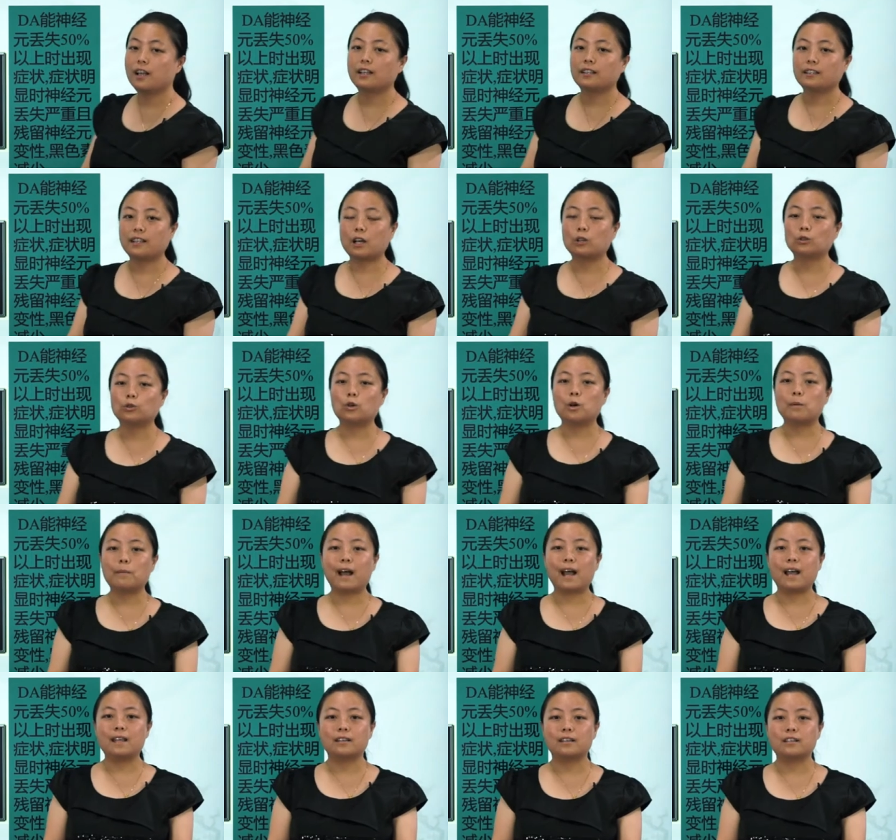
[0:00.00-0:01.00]
当多
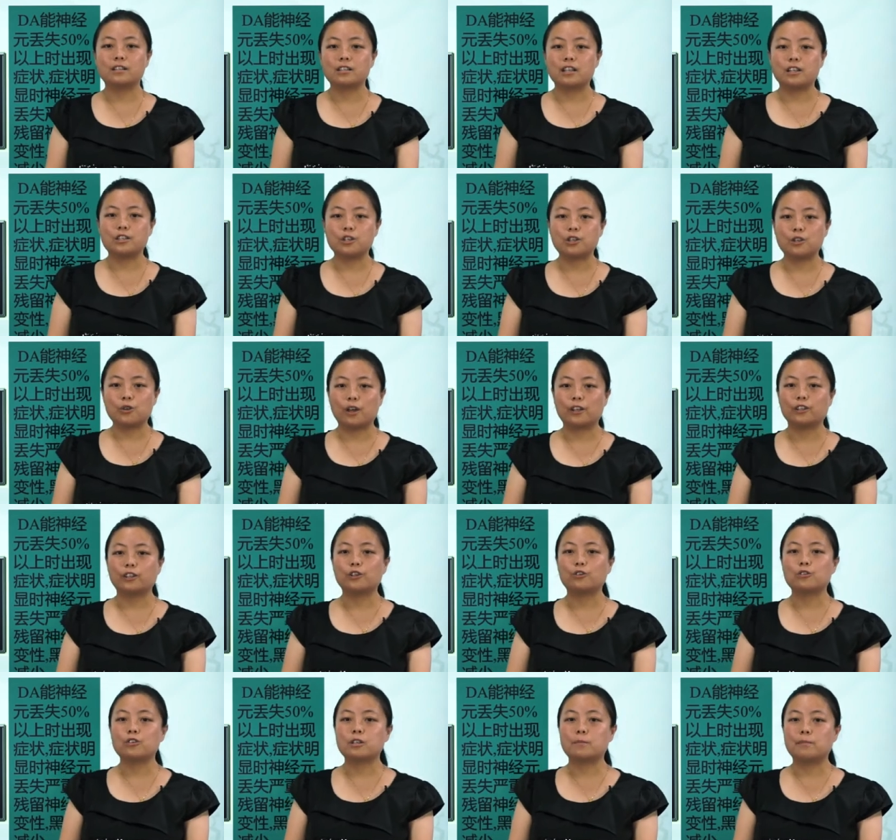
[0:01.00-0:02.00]
巴胺能神经元
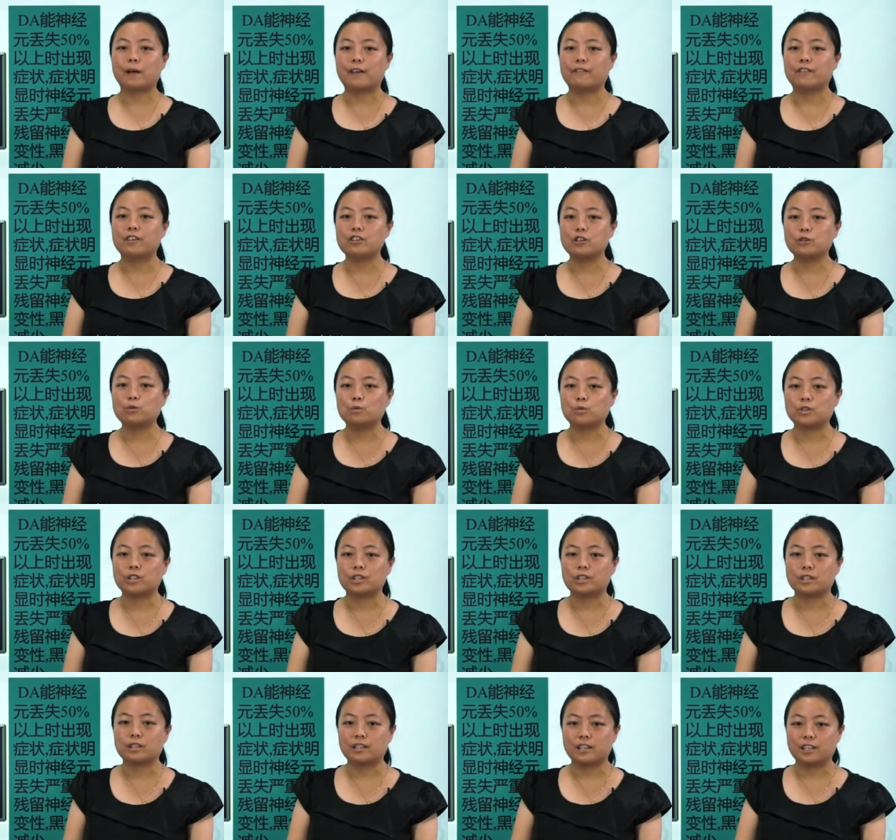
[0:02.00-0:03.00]
丢失百分之五
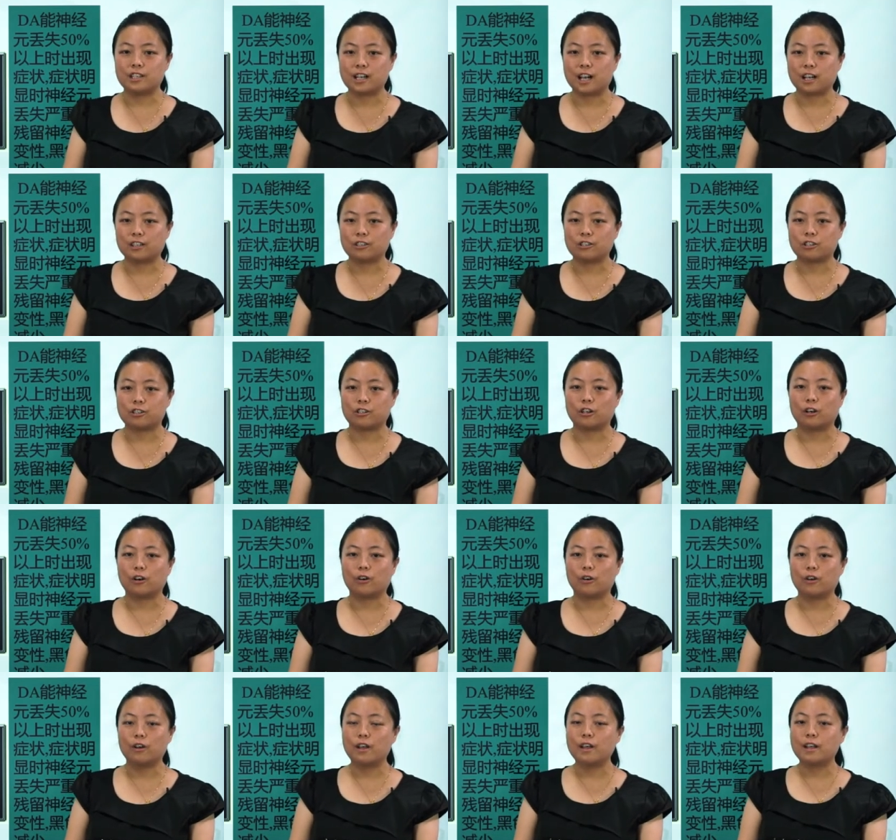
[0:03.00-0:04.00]
十以上的时
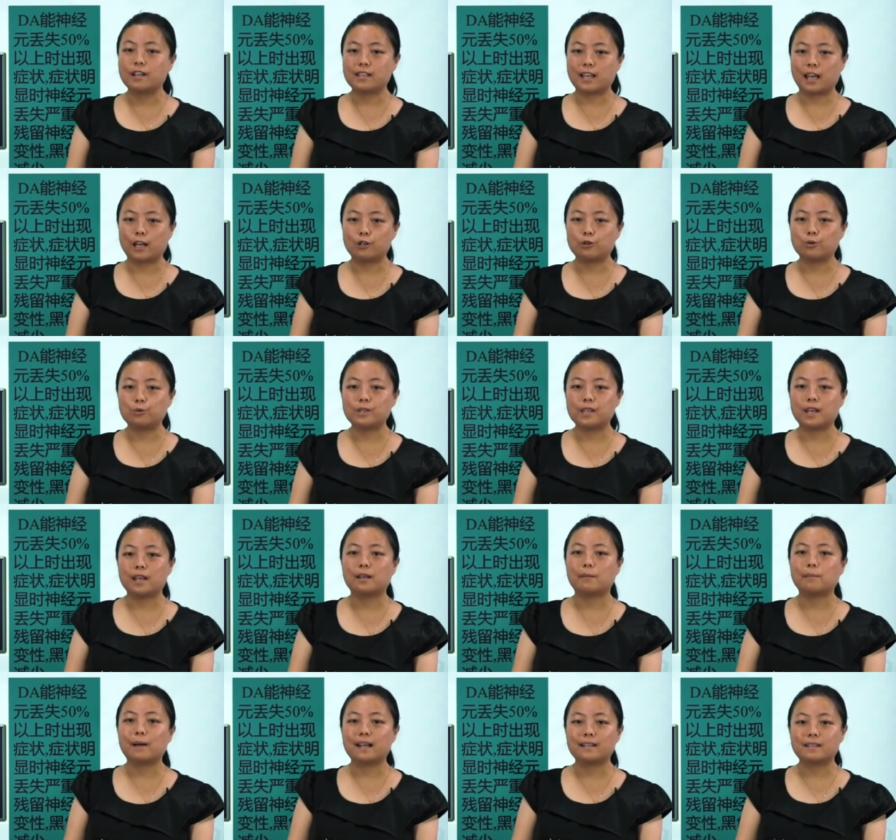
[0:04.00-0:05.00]
候，才出
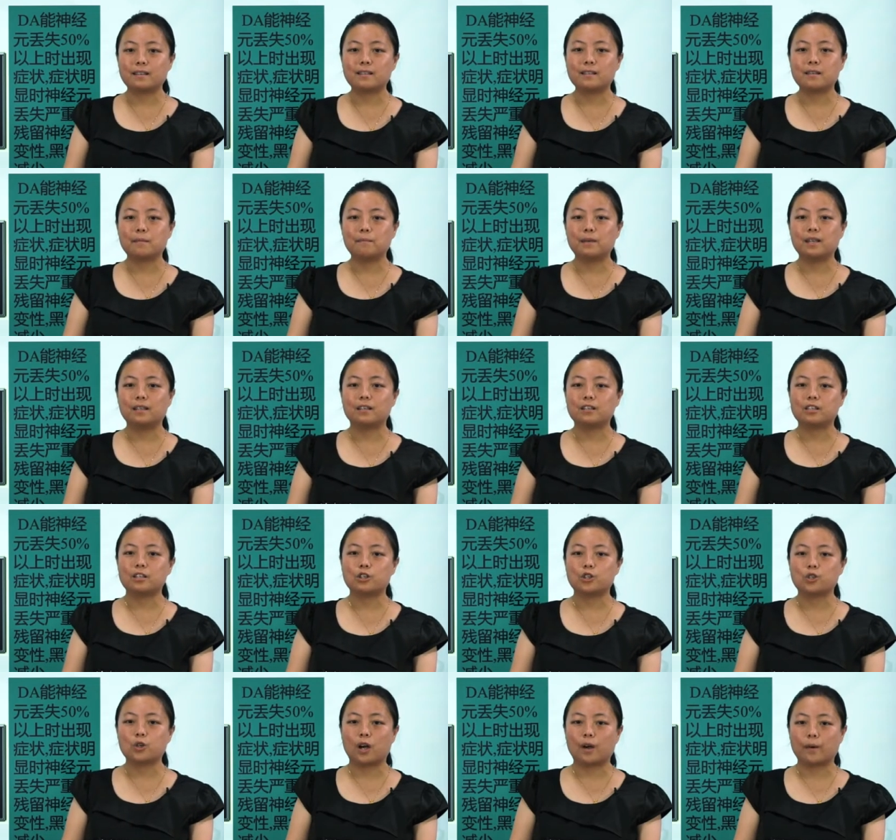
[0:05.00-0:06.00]
现了帕金森病的
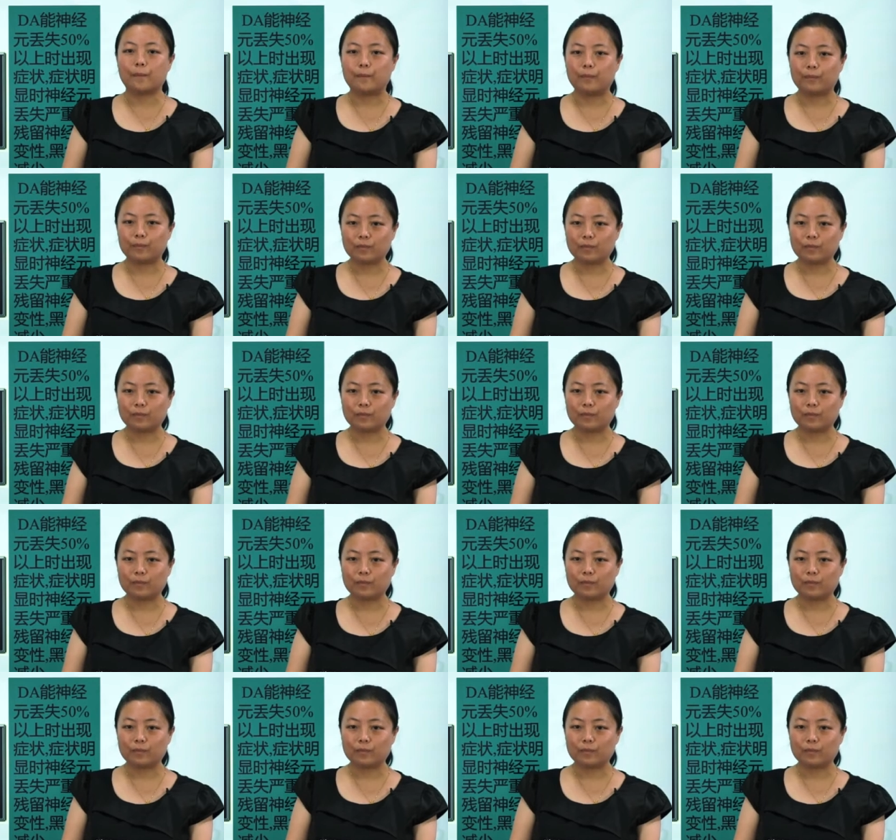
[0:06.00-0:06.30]
症状。